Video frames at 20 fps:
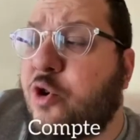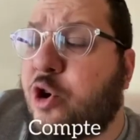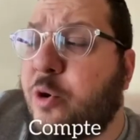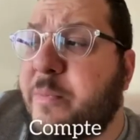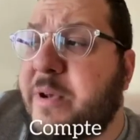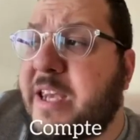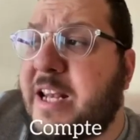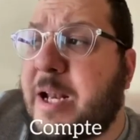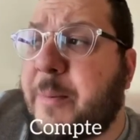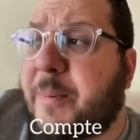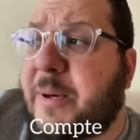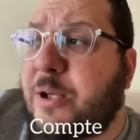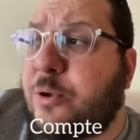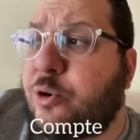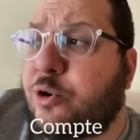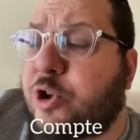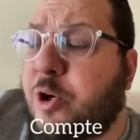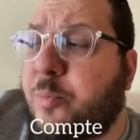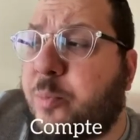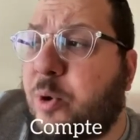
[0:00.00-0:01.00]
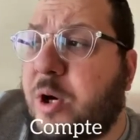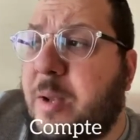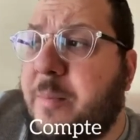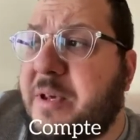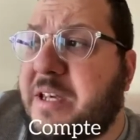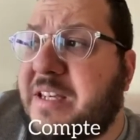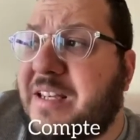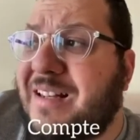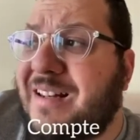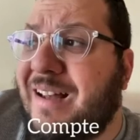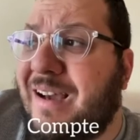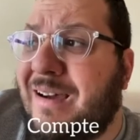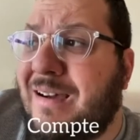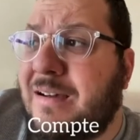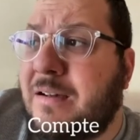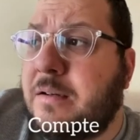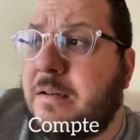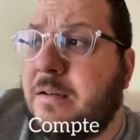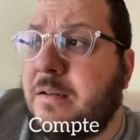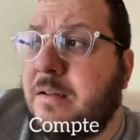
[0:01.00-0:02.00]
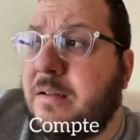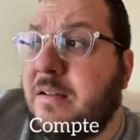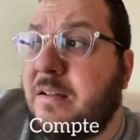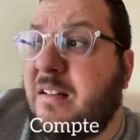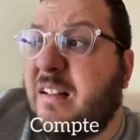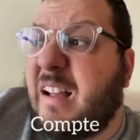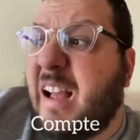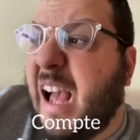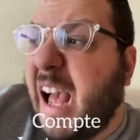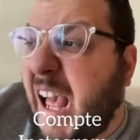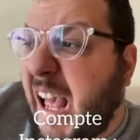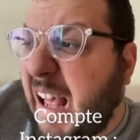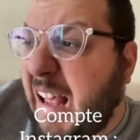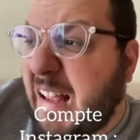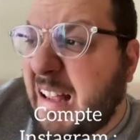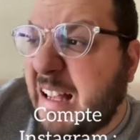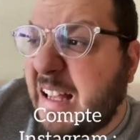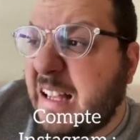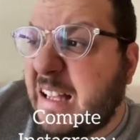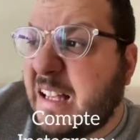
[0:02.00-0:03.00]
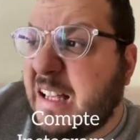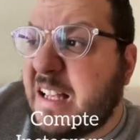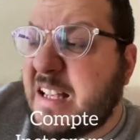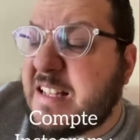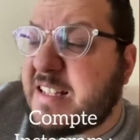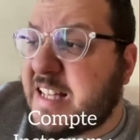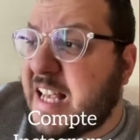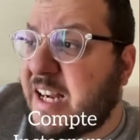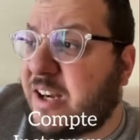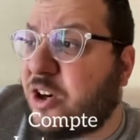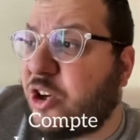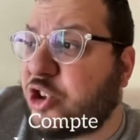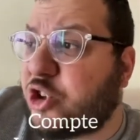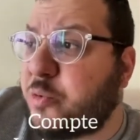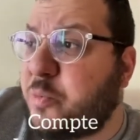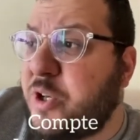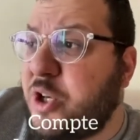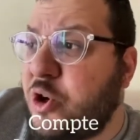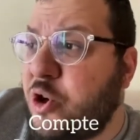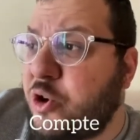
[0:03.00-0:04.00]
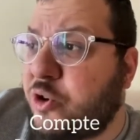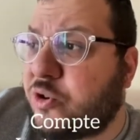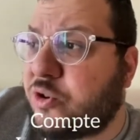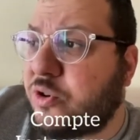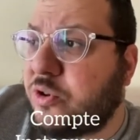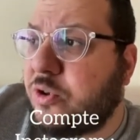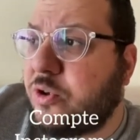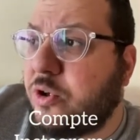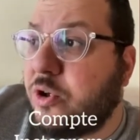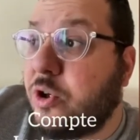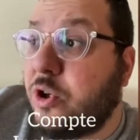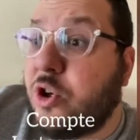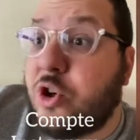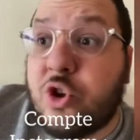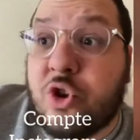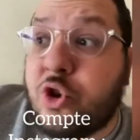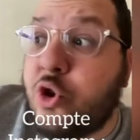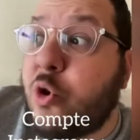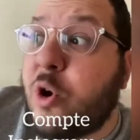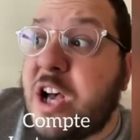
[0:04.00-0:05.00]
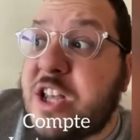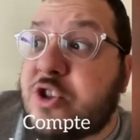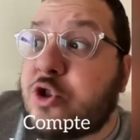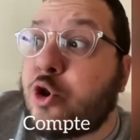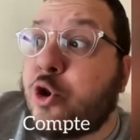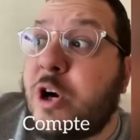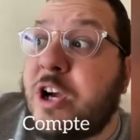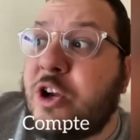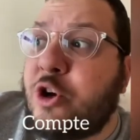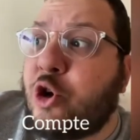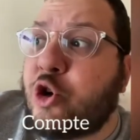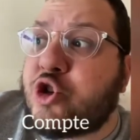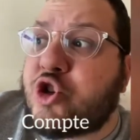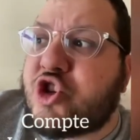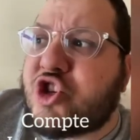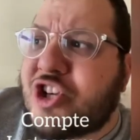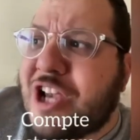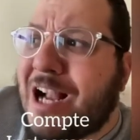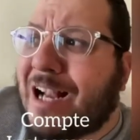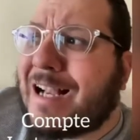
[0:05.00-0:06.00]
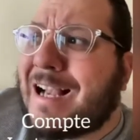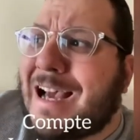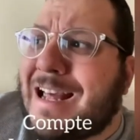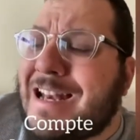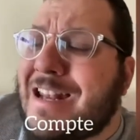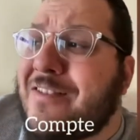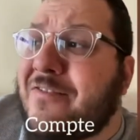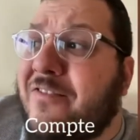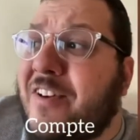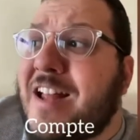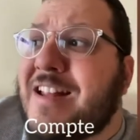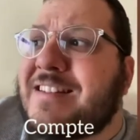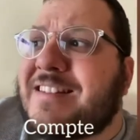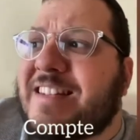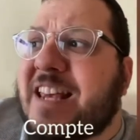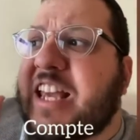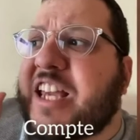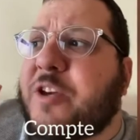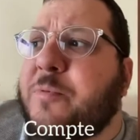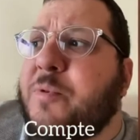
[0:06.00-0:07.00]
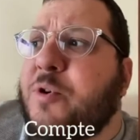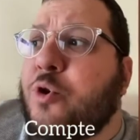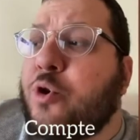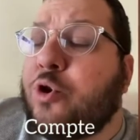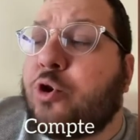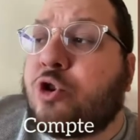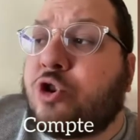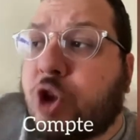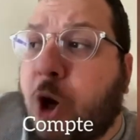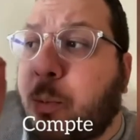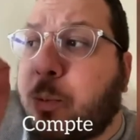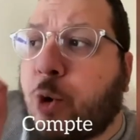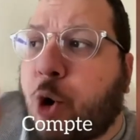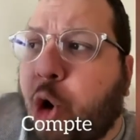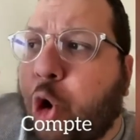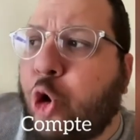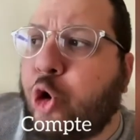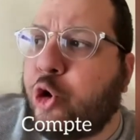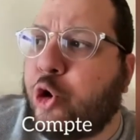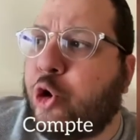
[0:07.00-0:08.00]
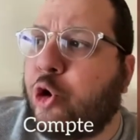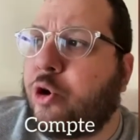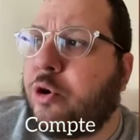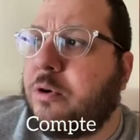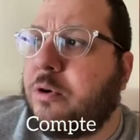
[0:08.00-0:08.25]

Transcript: combien il a pris de temps pour la Megillah Hein 50 minutes Nous, chaque année, 25 minutes, top chrono.